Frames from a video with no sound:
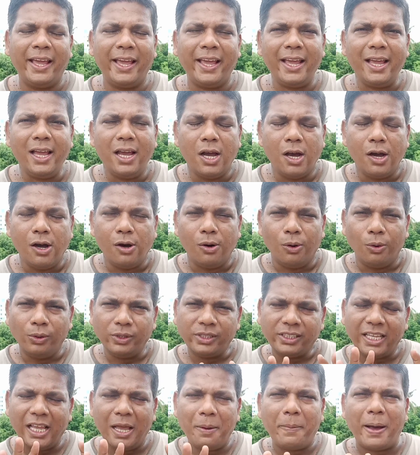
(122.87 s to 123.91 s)
है
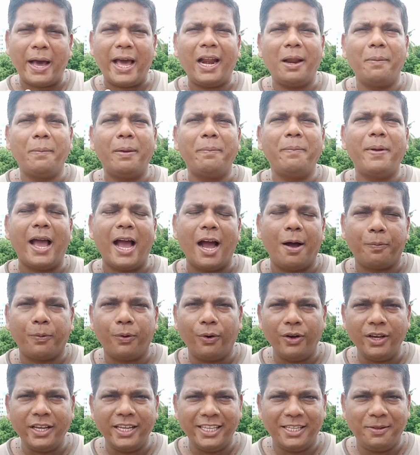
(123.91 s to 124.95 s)
उसके बारे में मैं आपको